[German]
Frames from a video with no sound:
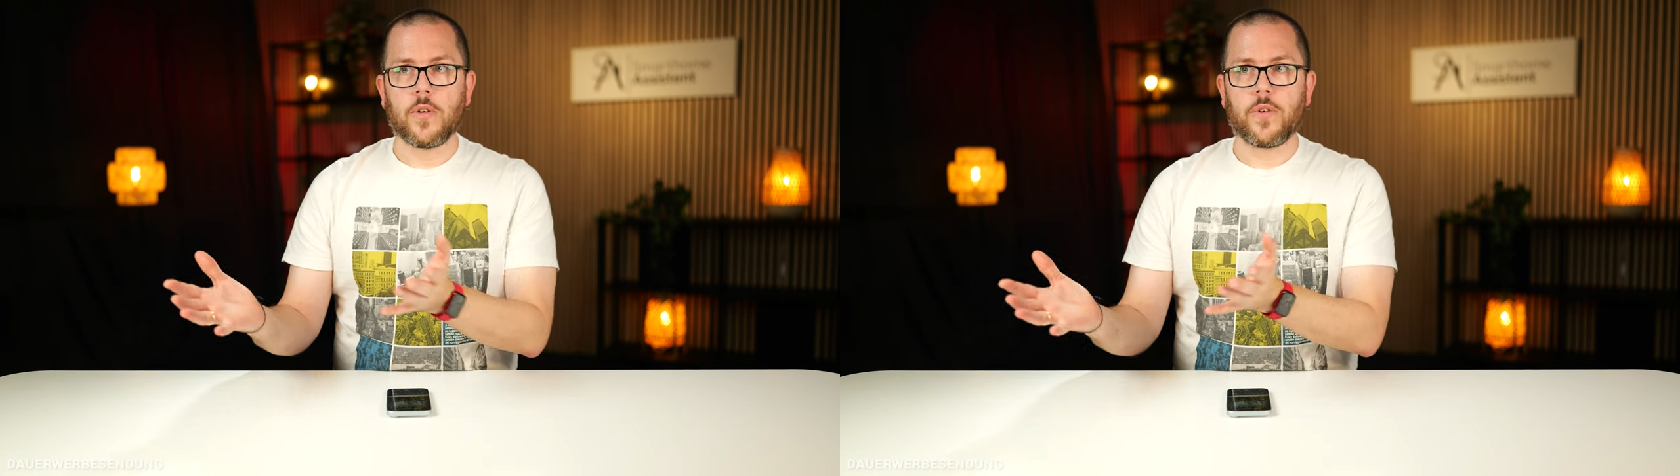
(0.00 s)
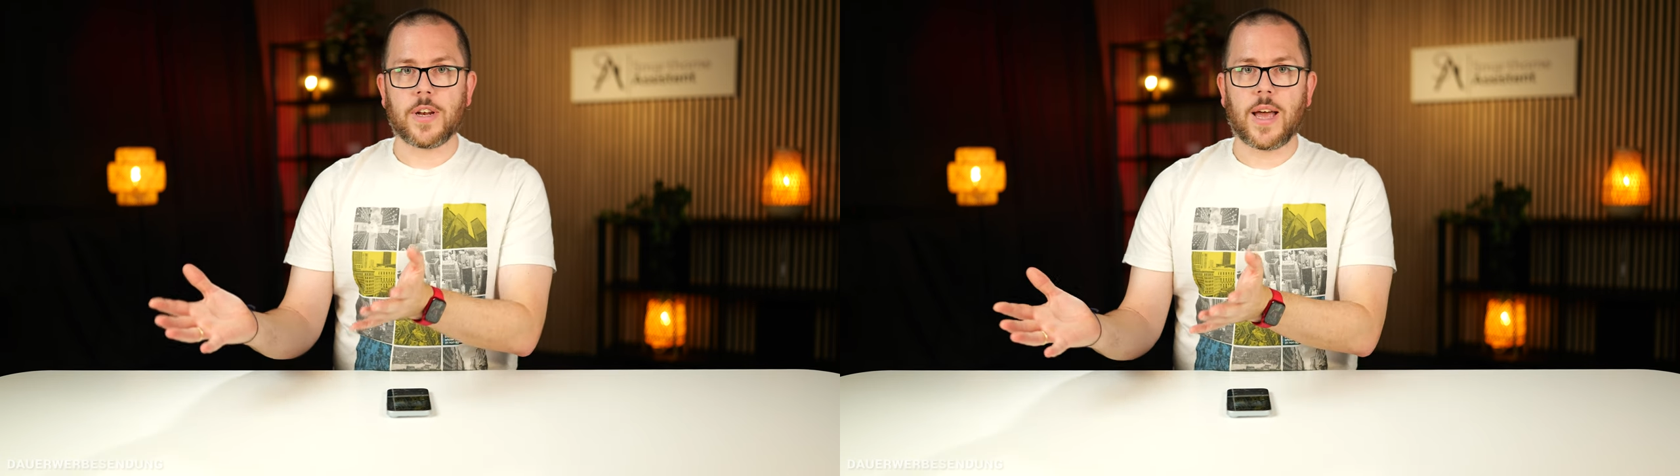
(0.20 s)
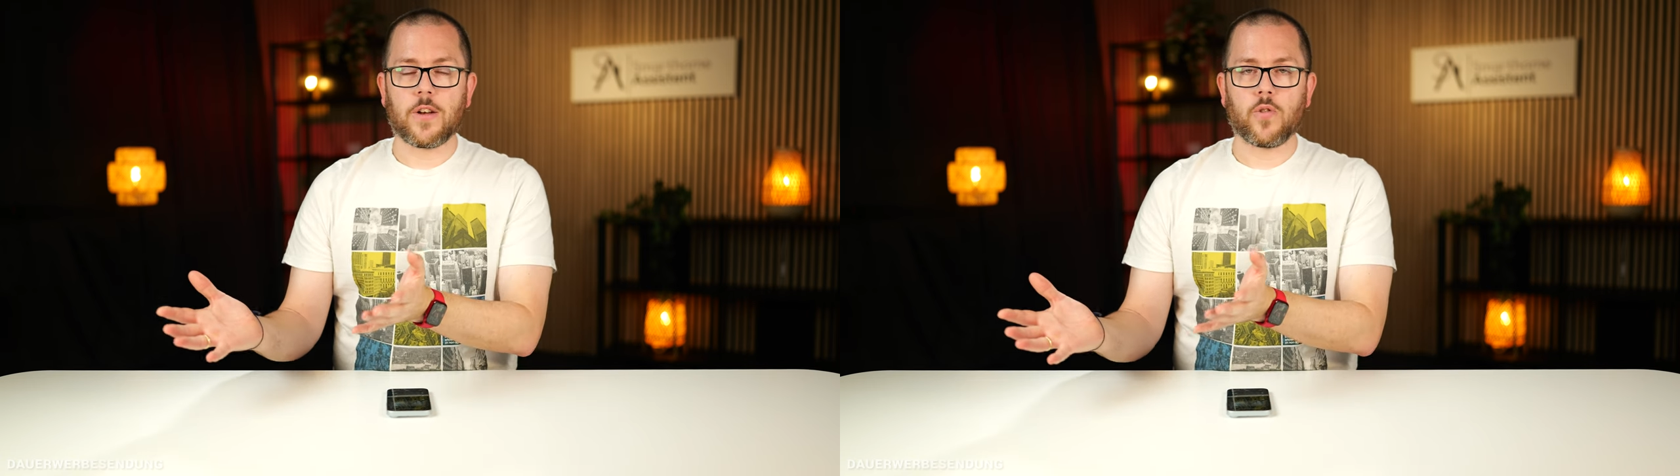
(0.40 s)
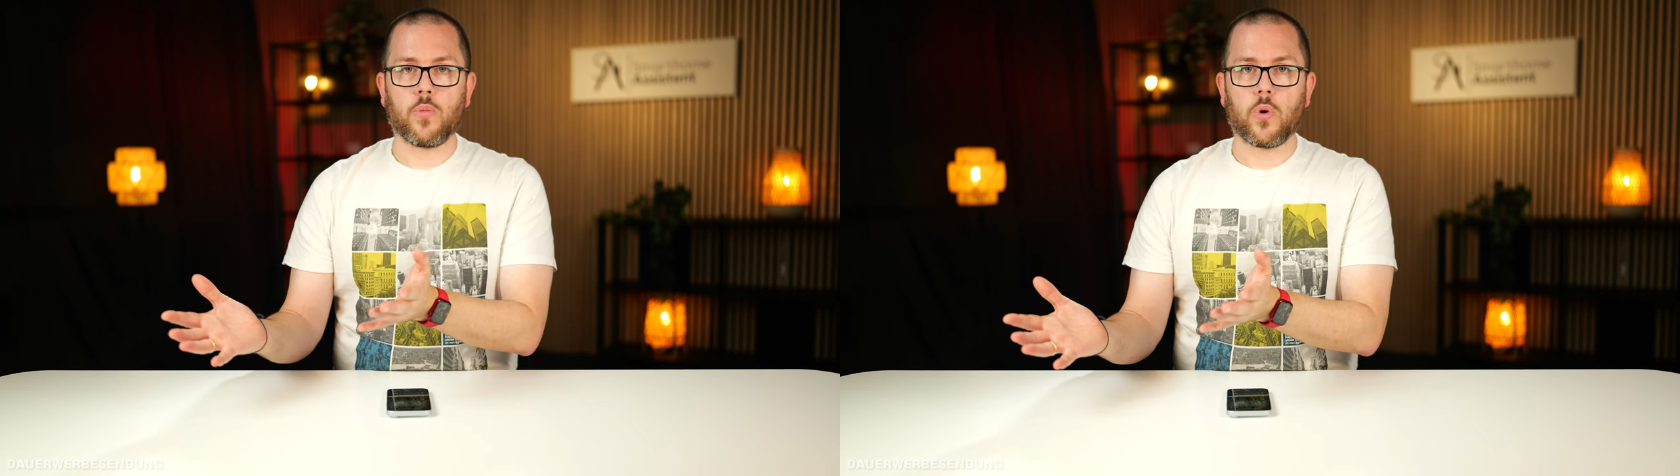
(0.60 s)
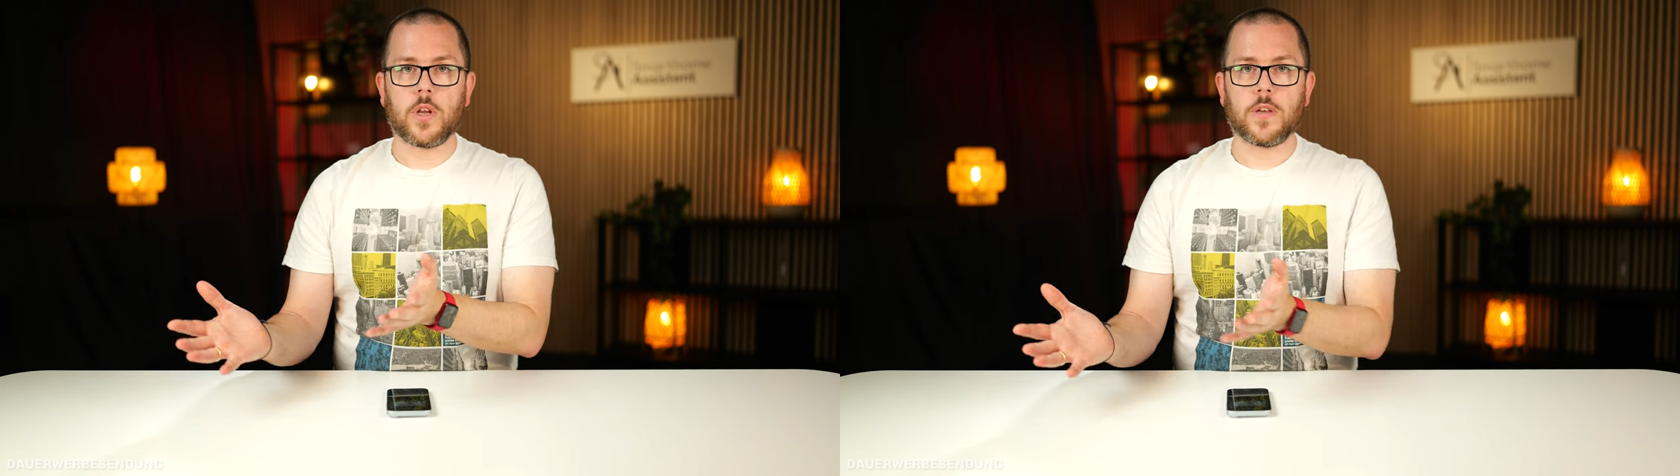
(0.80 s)
Verdrahtung
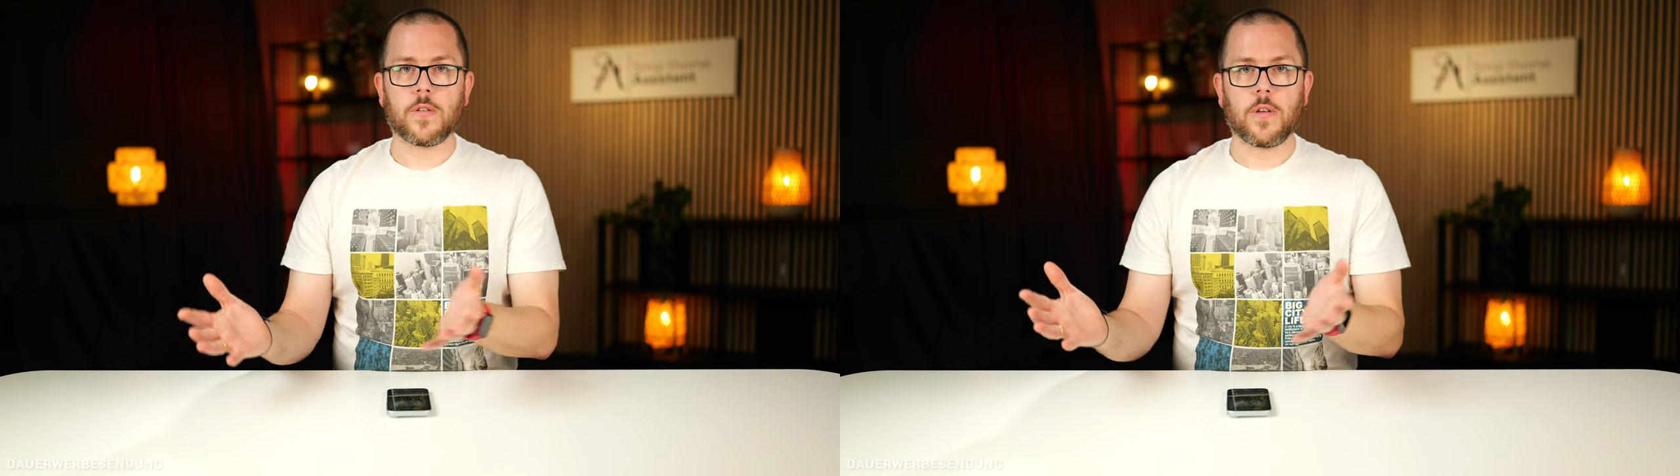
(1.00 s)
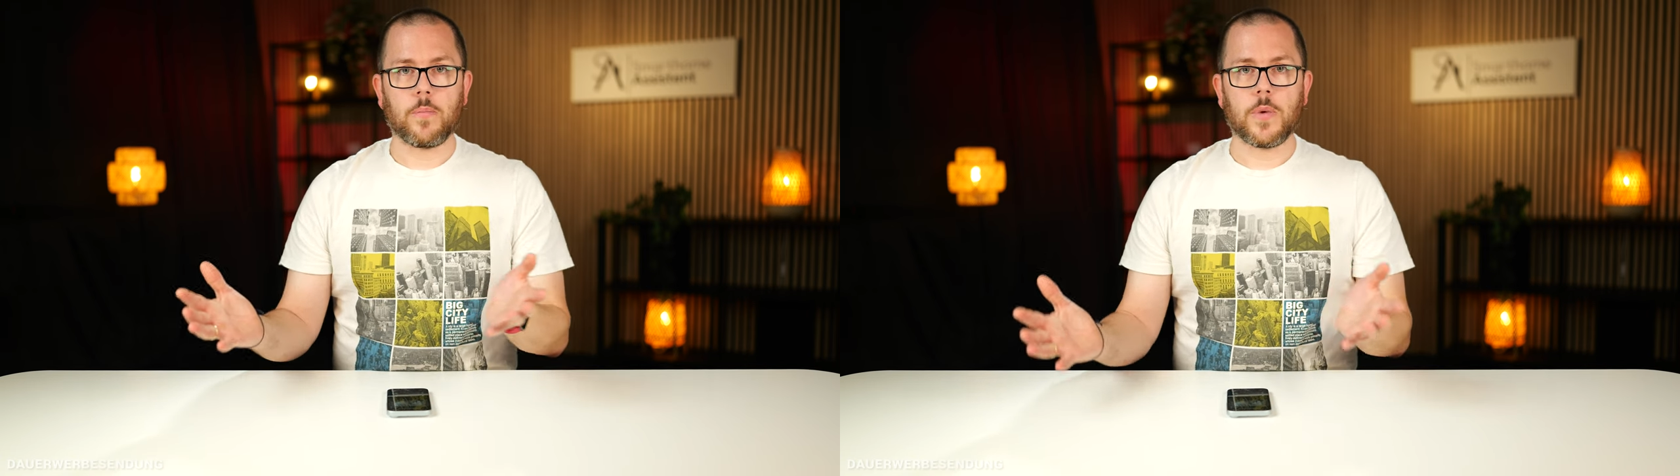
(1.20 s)
möglich ist,